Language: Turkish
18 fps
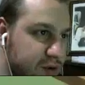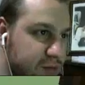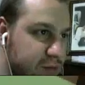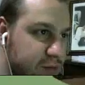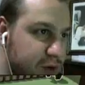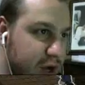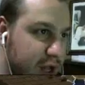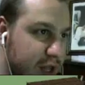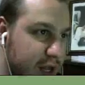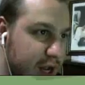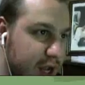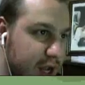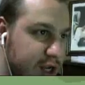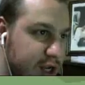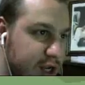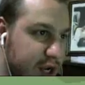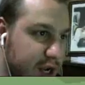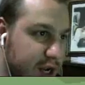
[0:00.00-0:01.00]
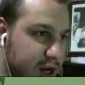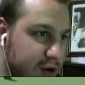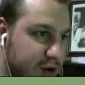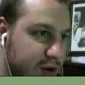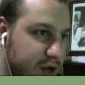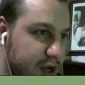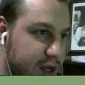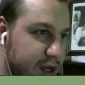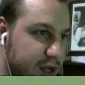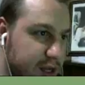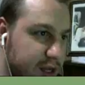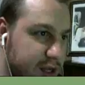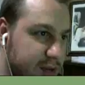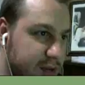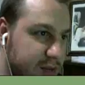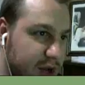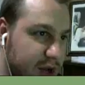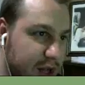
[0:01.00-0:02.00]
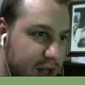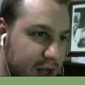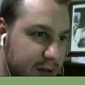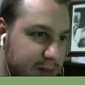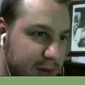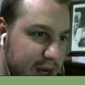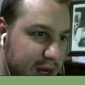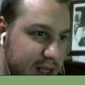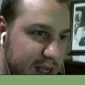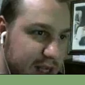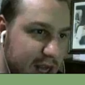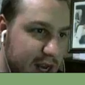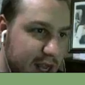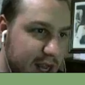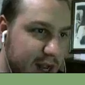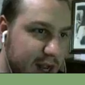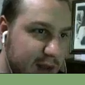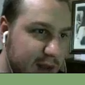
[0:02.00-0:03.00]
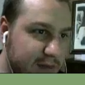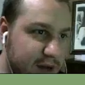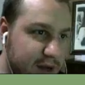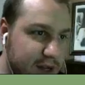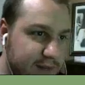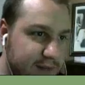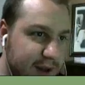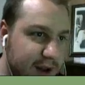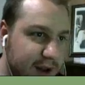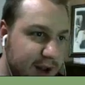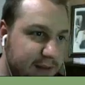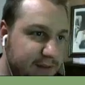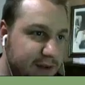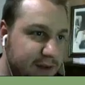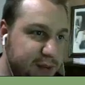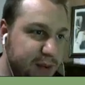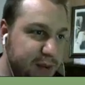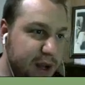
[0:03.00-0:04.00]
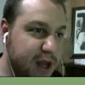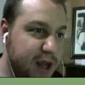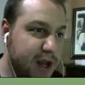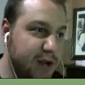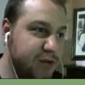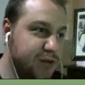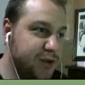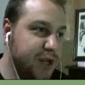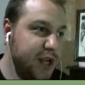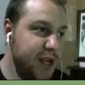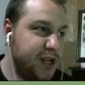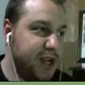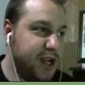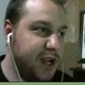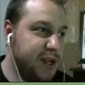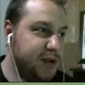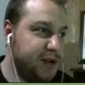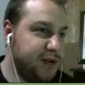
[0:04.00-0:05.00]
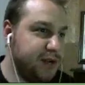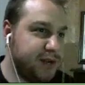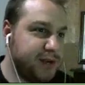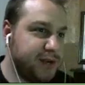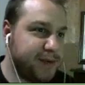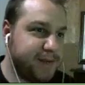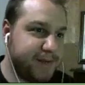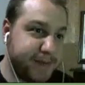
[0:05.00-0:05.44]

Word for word: Buralara eşyalar koyarız. Buraları pazar yeri yaparız falan fişmekten. Güzel şeyler olur.